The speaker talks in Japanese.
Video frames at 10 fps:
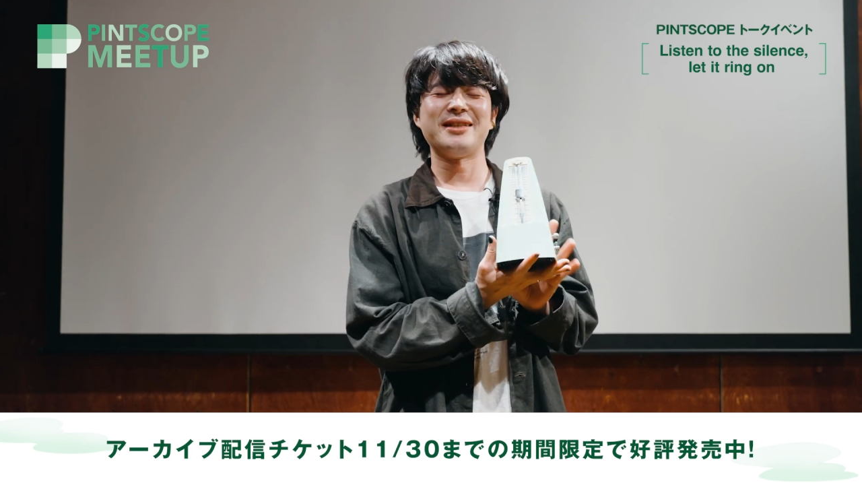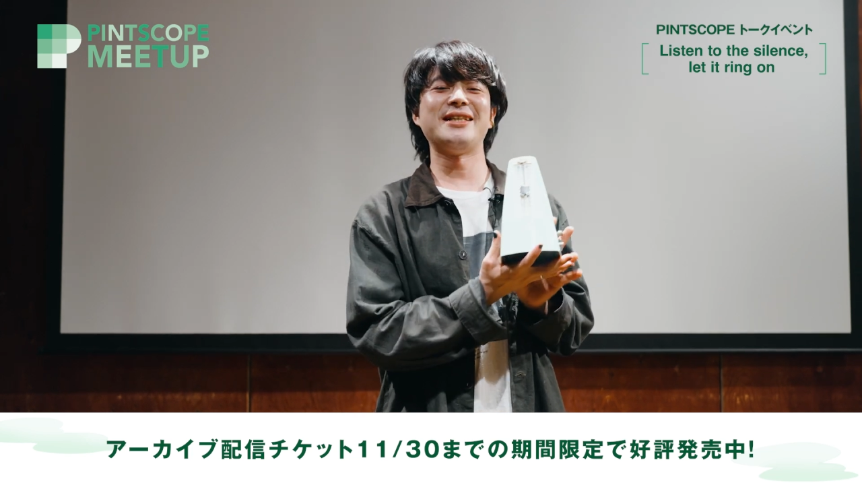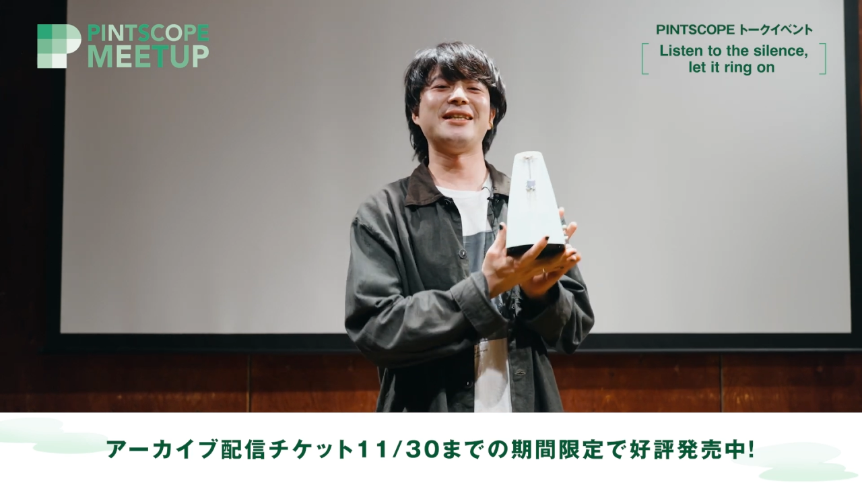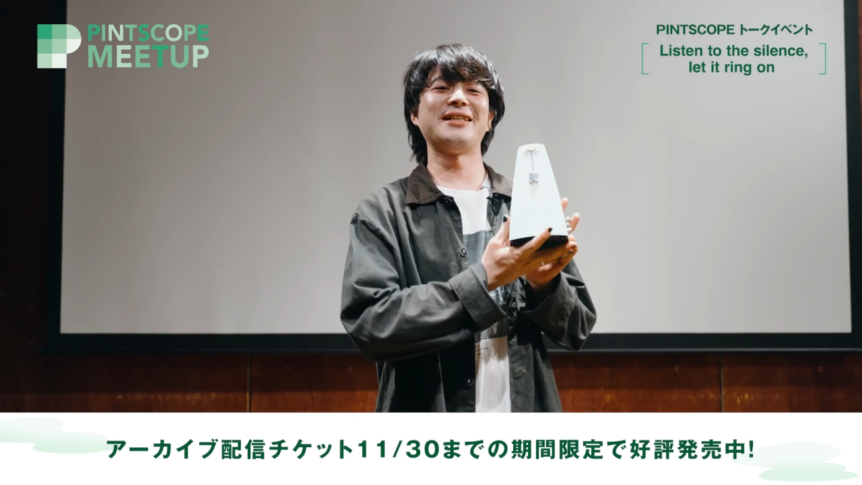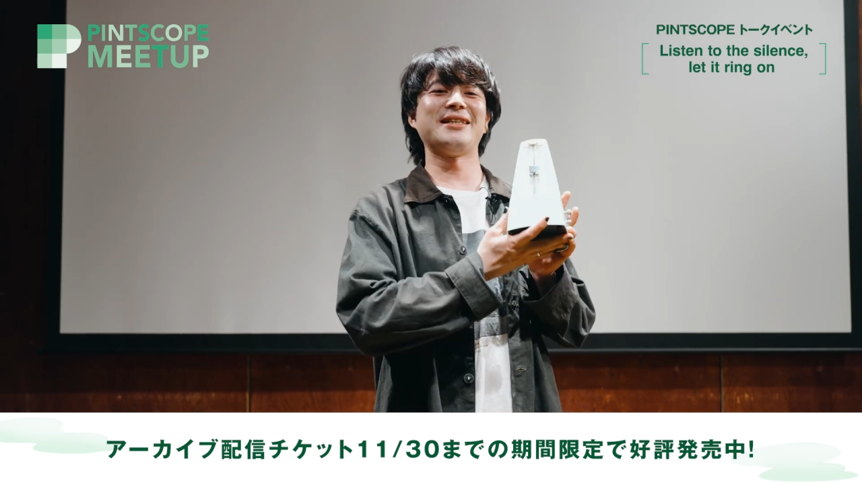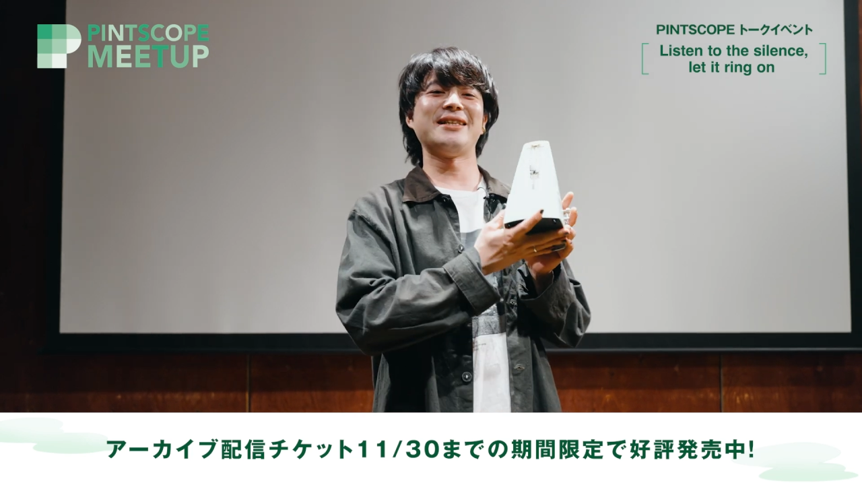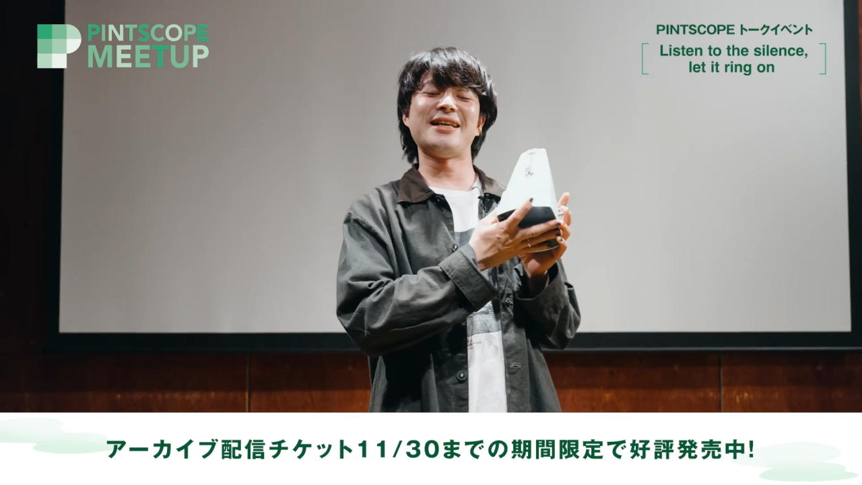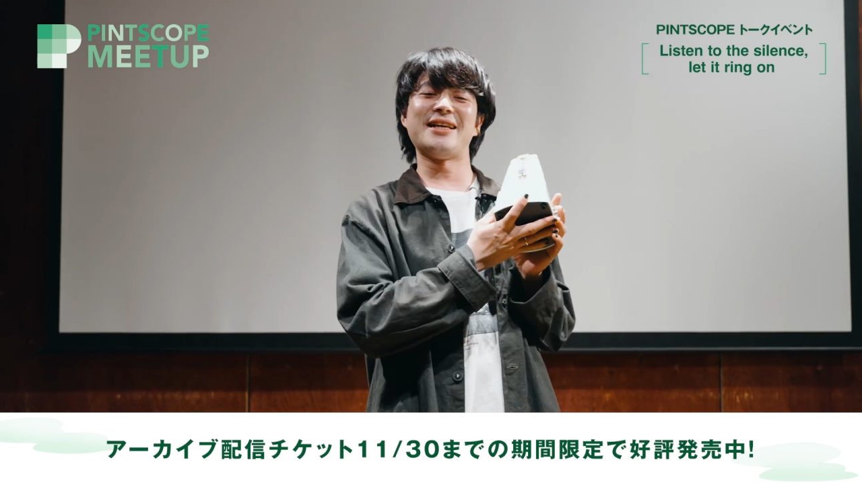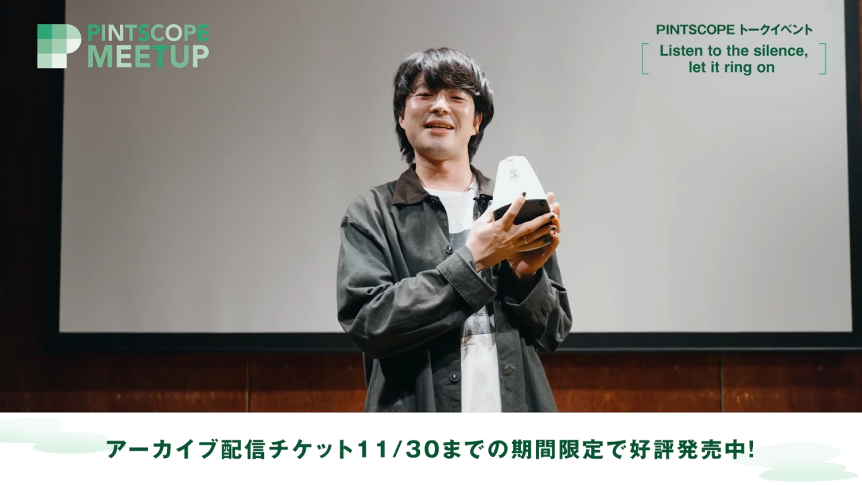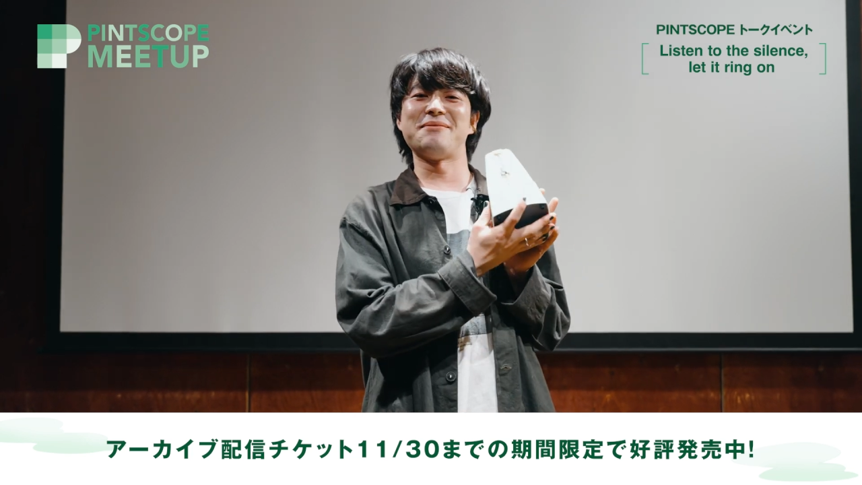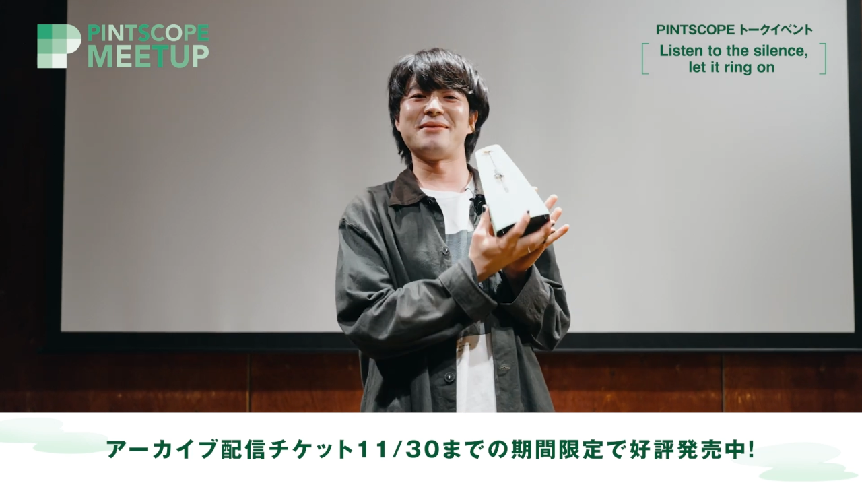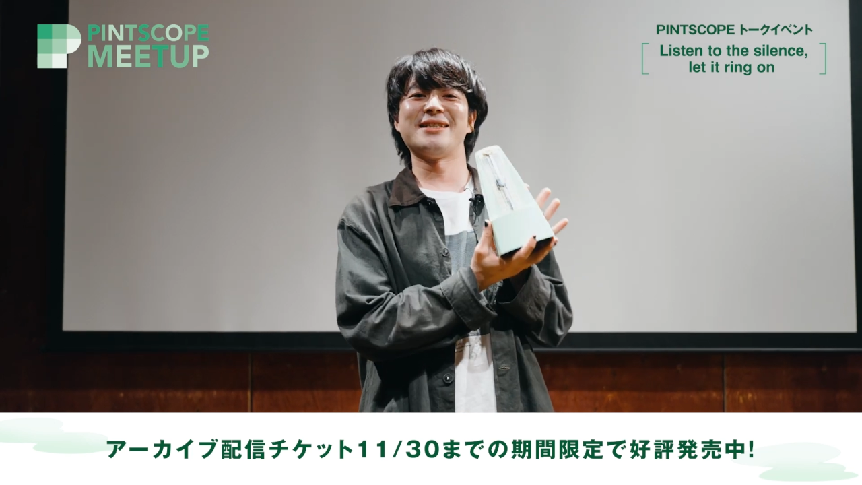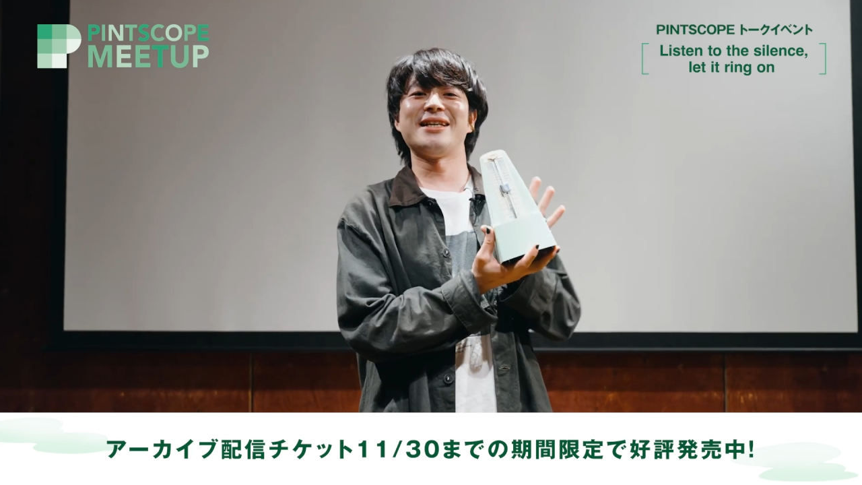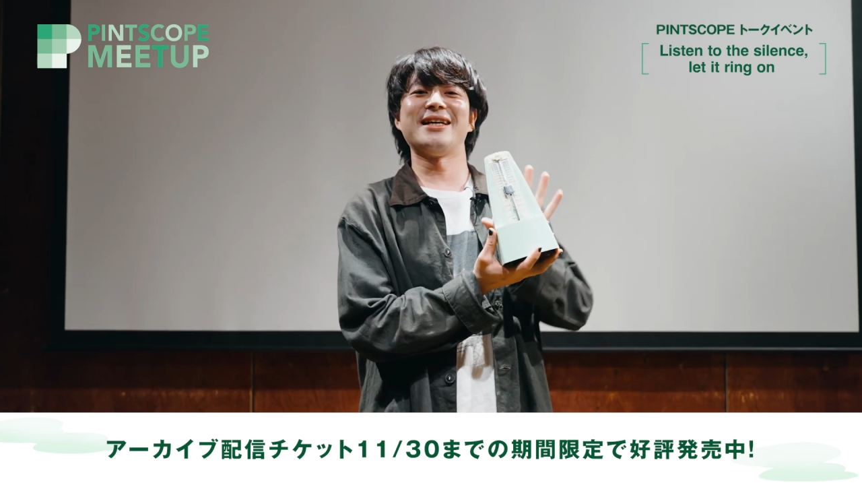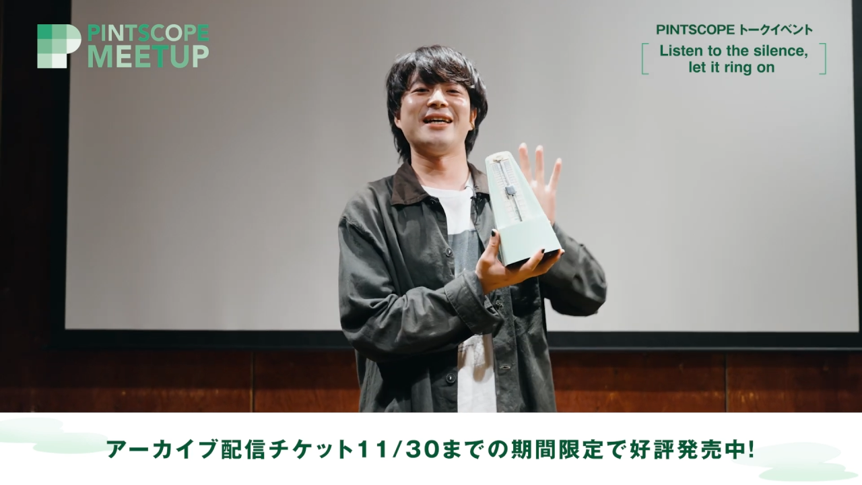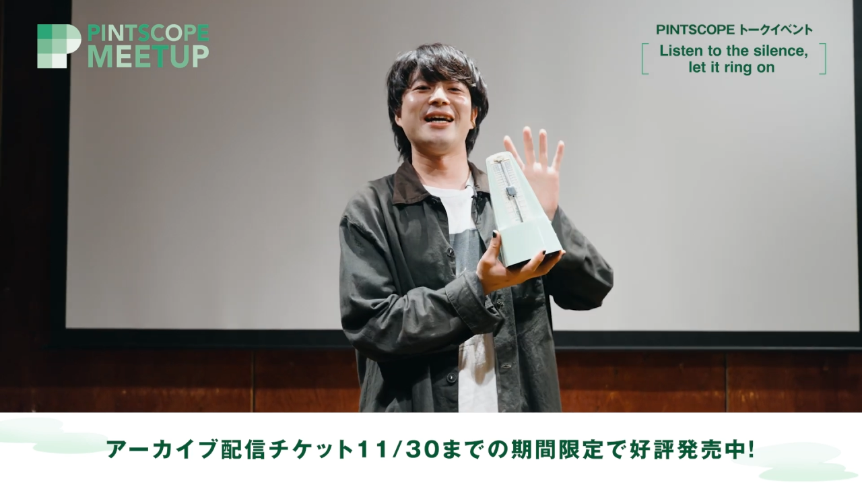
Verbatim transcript: 是非、えー、皆さん